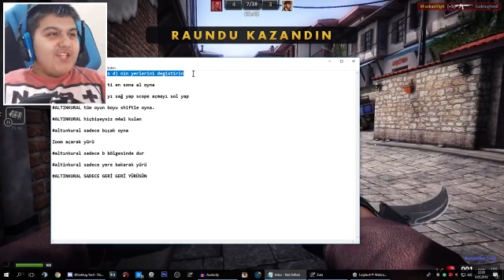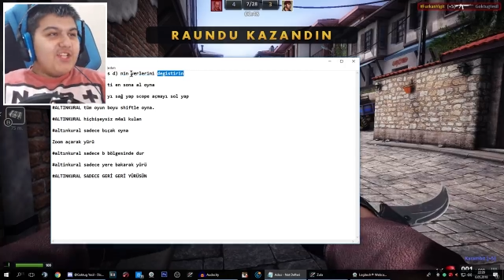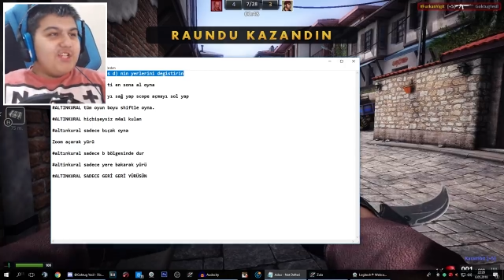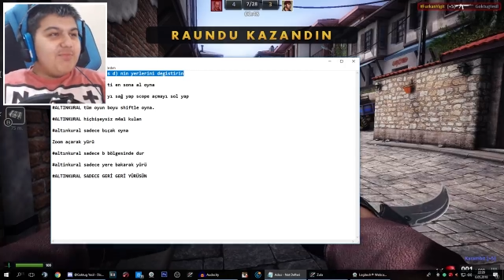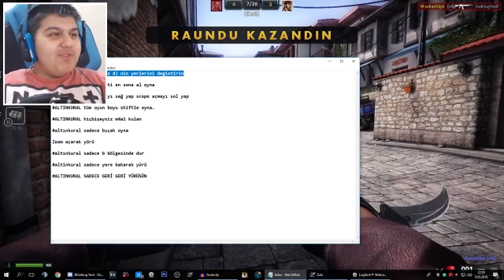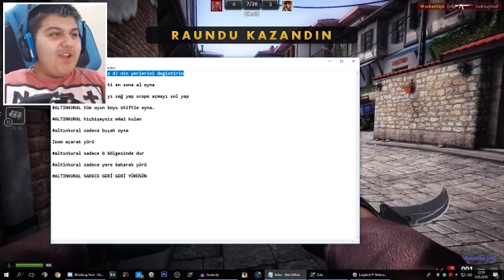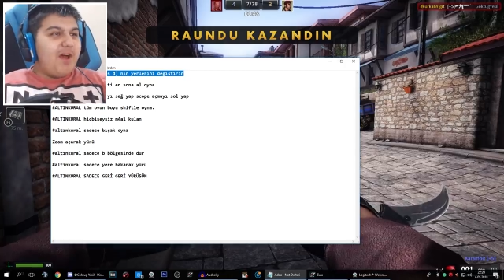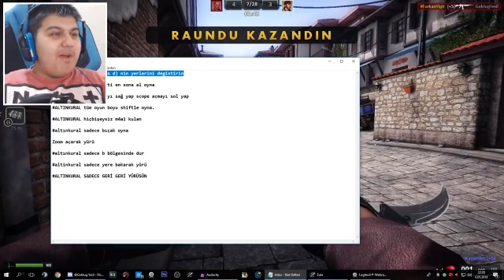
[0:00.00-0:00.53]

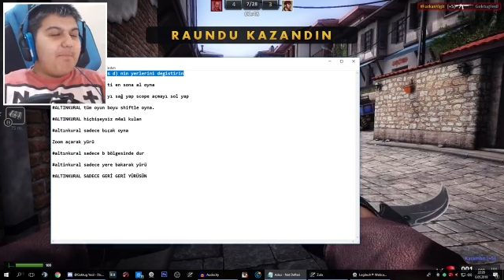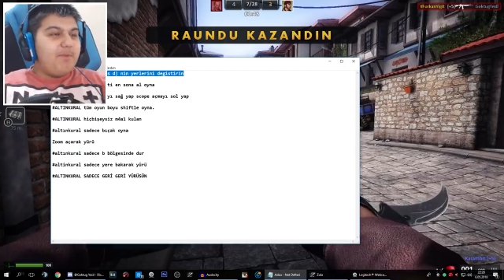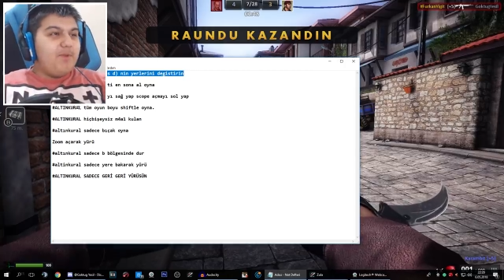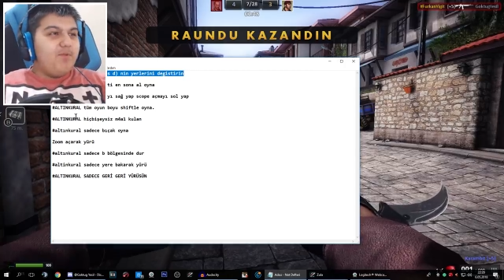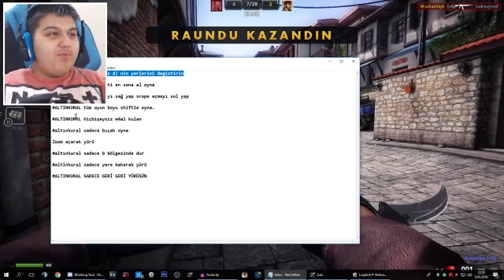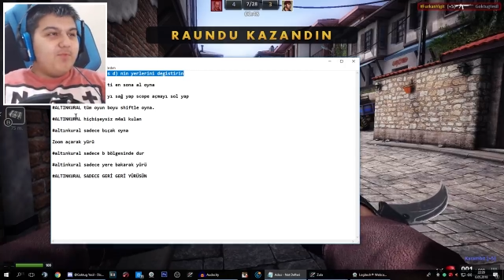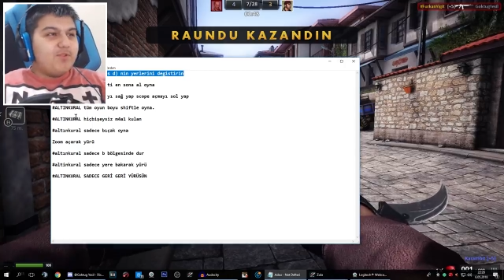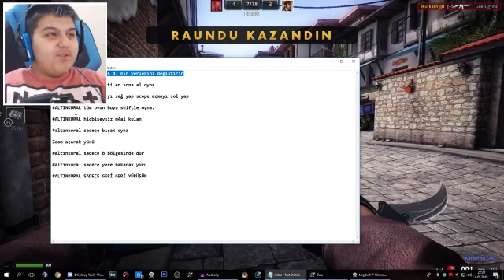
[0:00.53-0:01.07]
Şimdi ne yap
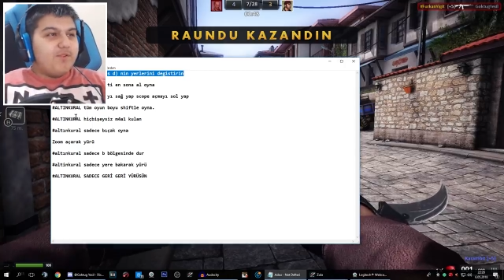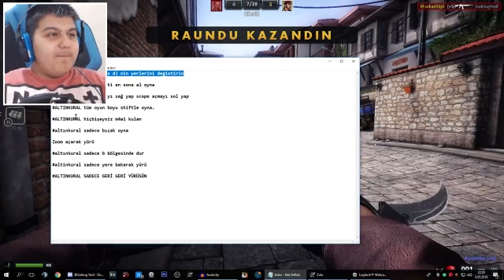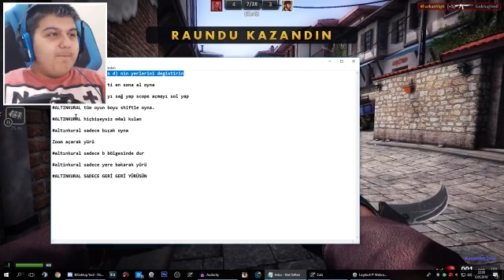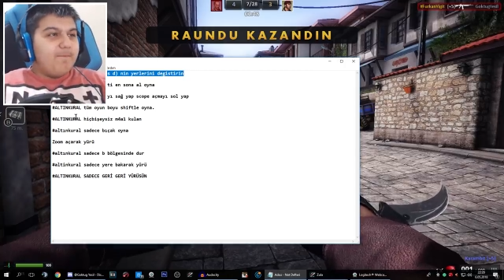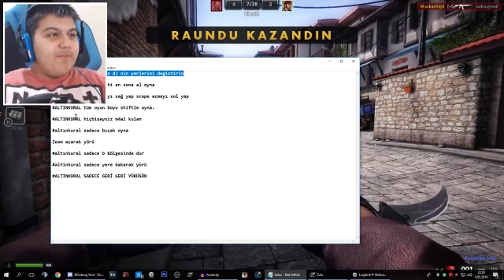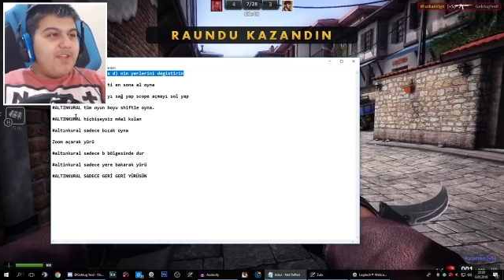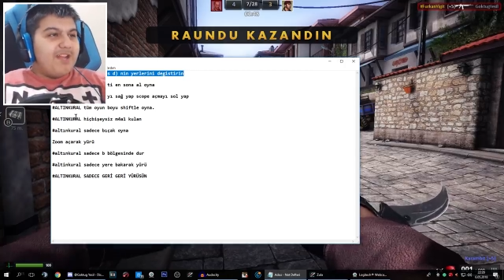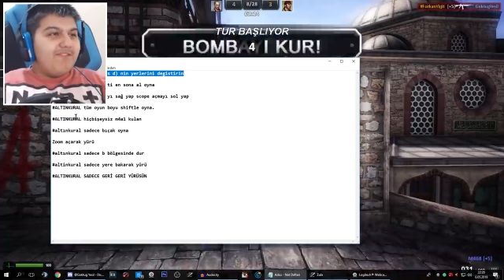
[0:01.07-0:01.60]
biliyor musun?
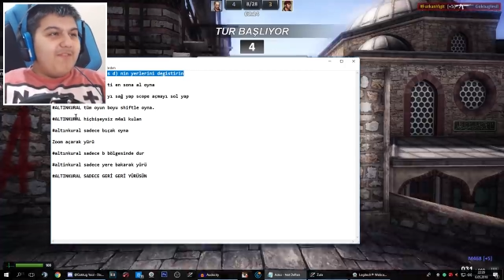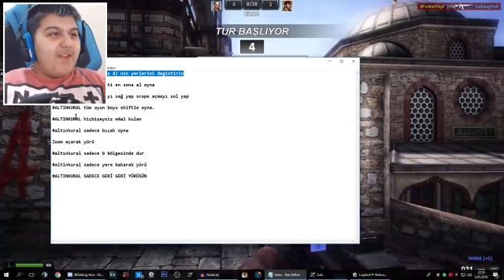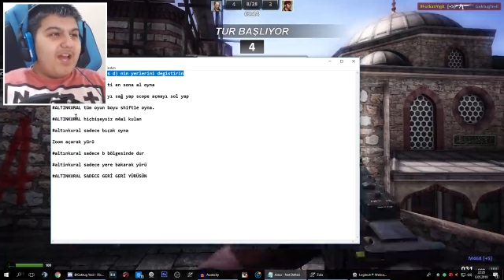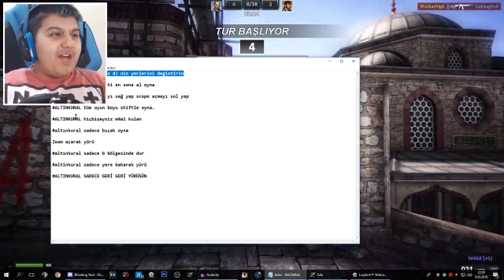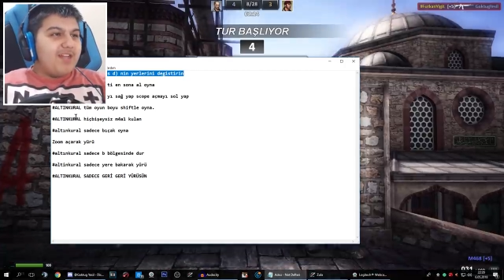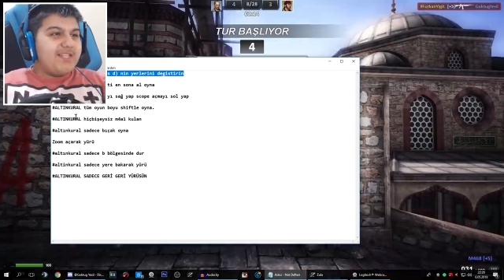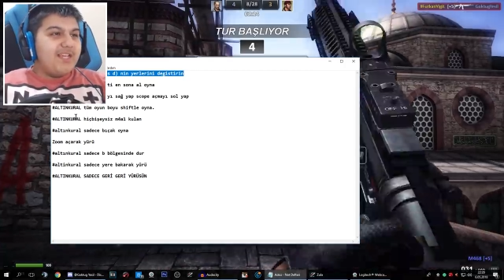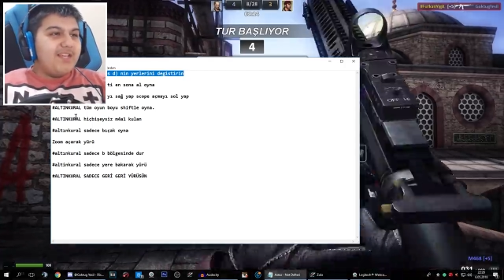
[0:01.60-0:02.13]

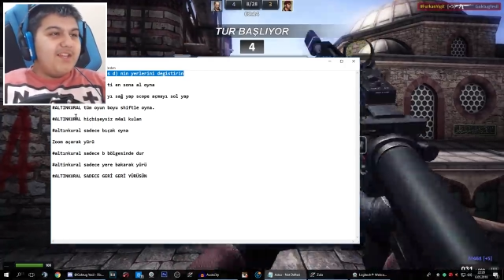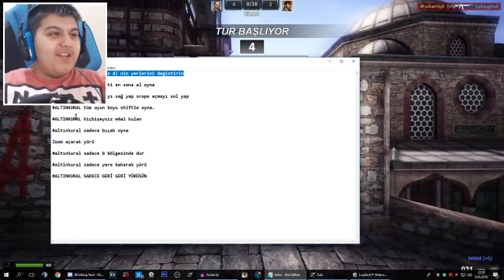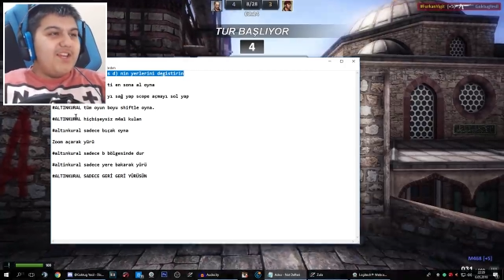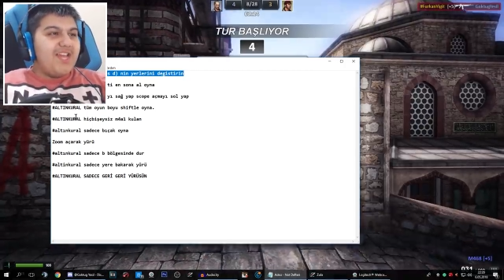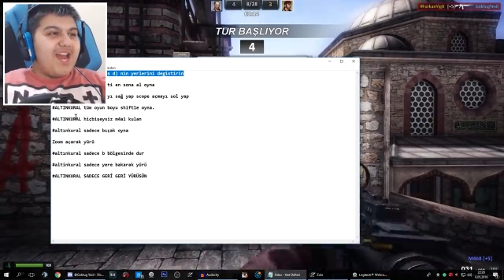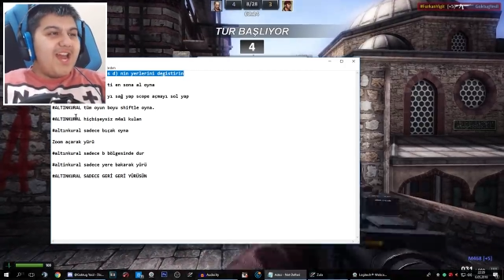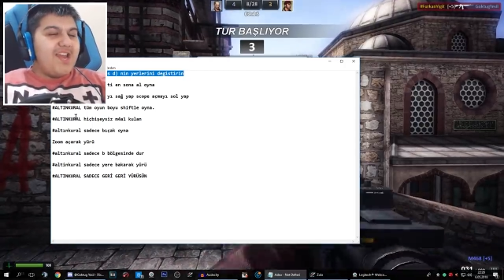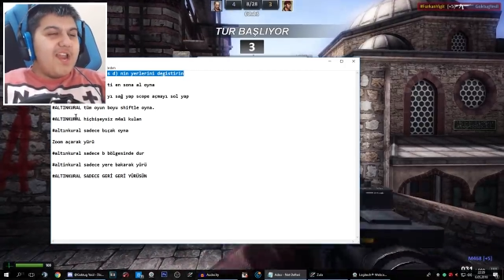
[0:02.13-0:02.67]
VASD'nin
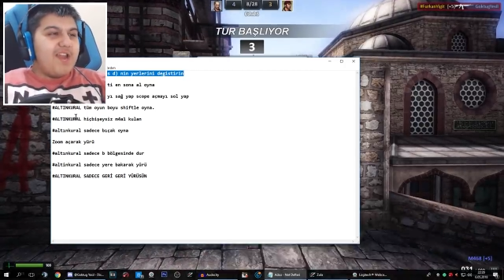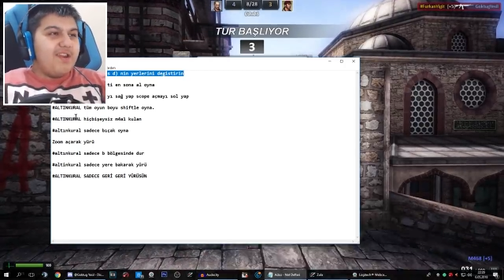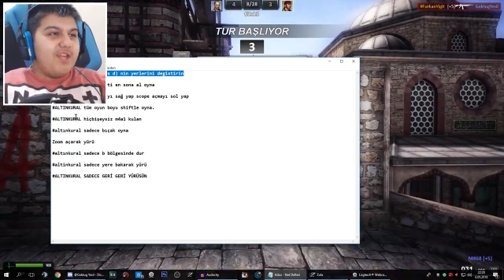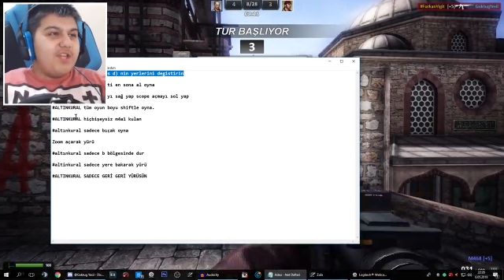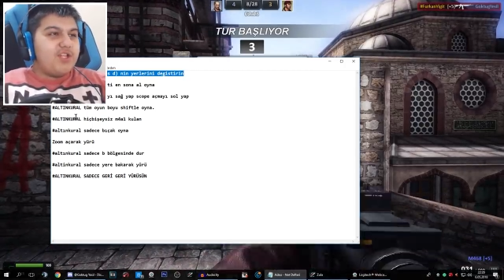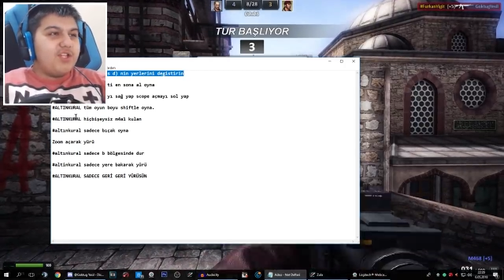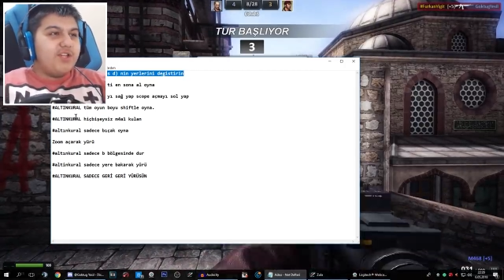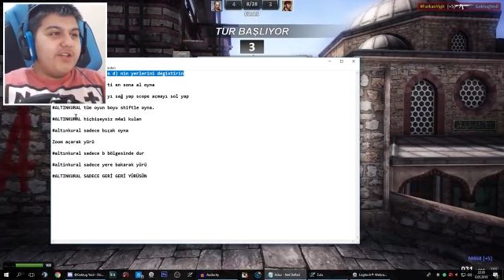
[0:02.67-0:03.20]
yerlerini
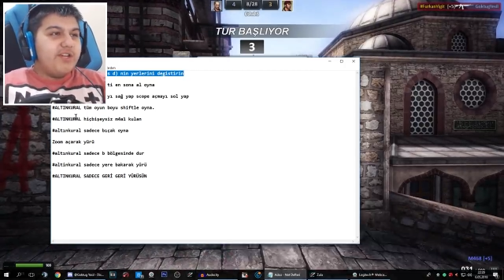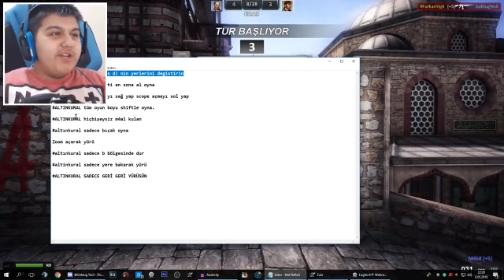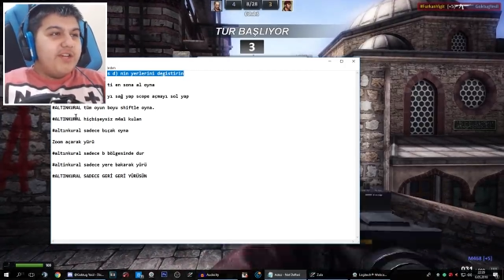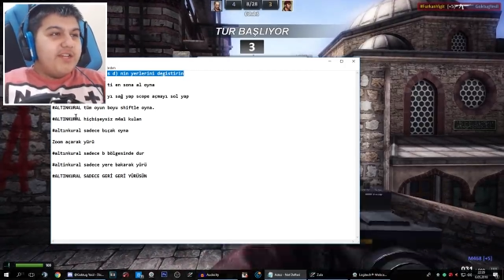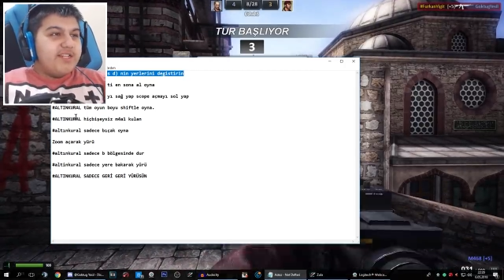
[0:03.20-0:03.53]
değiştir.